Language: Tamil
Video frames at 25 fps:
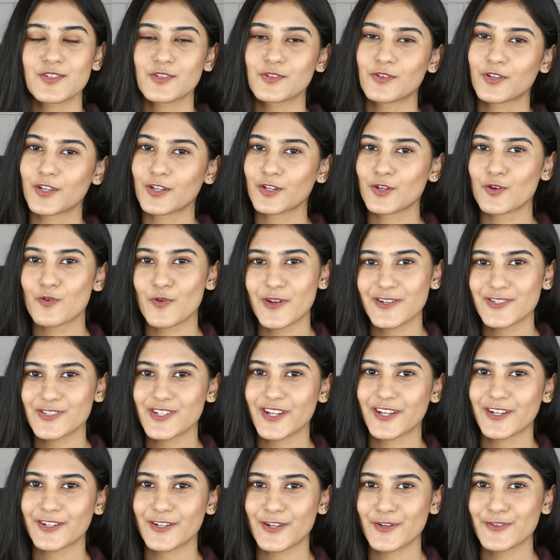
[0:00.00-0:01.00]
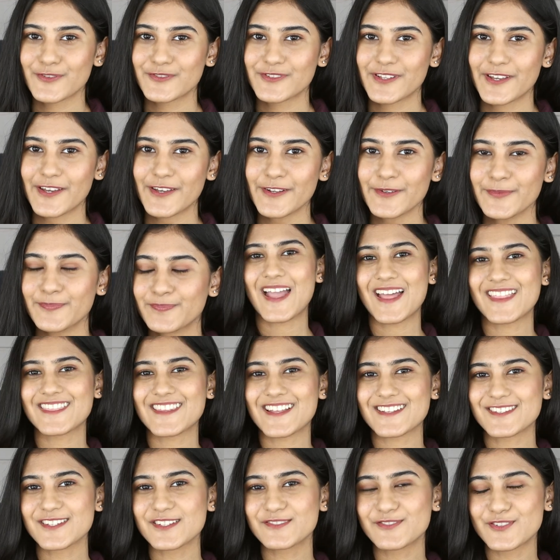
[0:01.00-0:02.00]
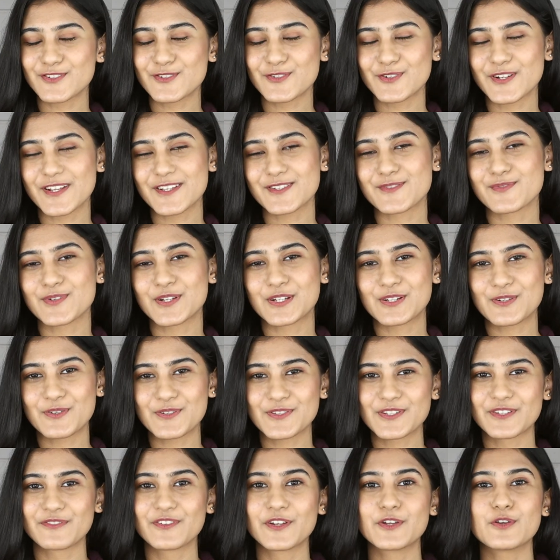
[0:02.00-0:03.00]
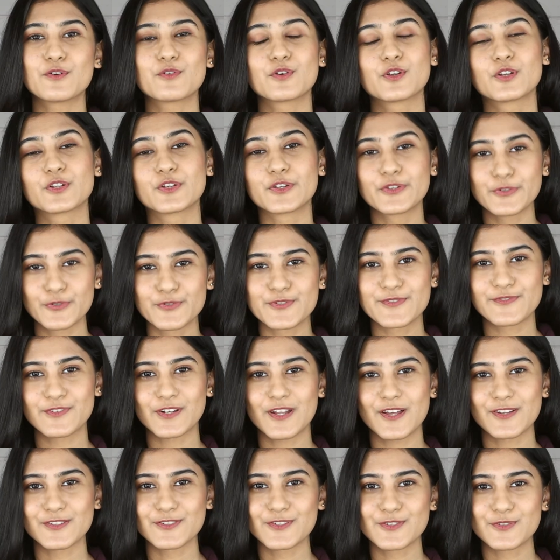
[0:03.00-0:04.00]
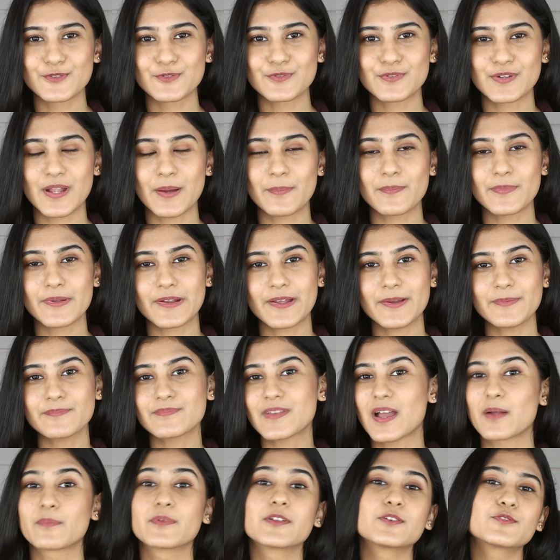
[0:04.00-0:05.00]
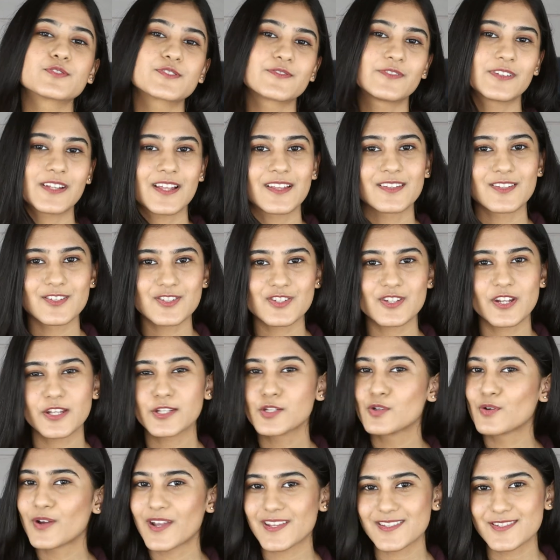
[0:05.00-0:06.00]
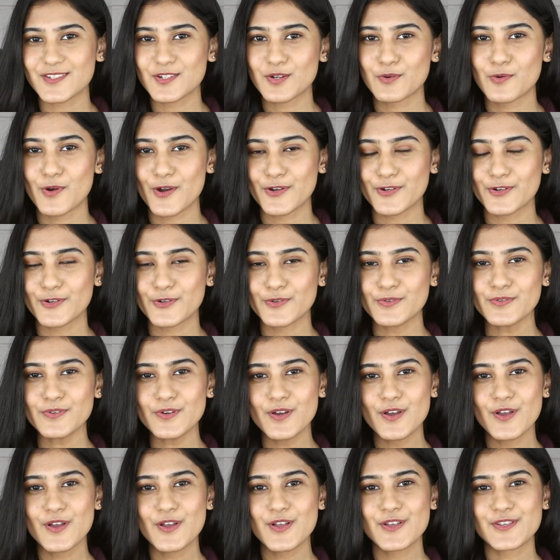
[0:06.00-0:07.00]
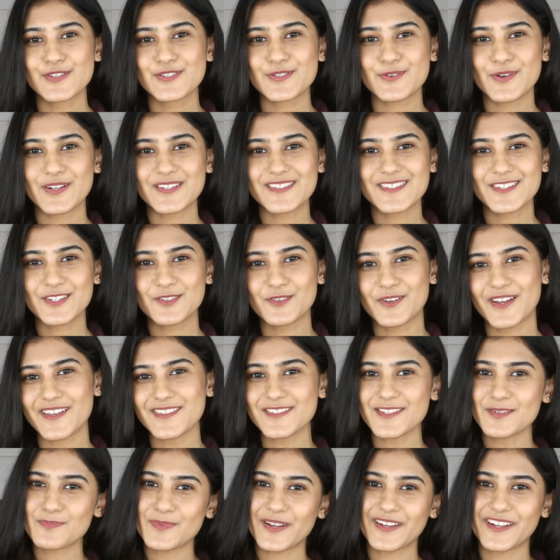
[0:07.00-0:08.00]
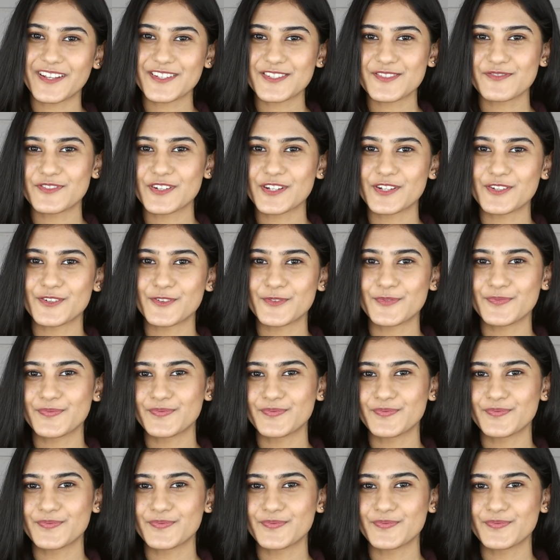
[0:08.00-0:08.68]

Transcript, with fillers: ஸோ யூ கேன் கோ அண்ட் செக் இட் அவுட் தேர் அண்ட் தட்ஸ் இட் ஃபார் டுடேஸ் வீடியோ இந்த வீடியோ உங்களுக்கு யூஸ்ஃபுல்லாக இருந்திருக்கும் நம்புறேன் அப்படி யூஸ்ஃபுல்லாக இருந்துச்சுன்னா யூ கைஸ் நோ வாட் டு டூ ஸோ ஐ சி யூ கைஸ் இன் மை நெக்ஸ்ட் வீடியோ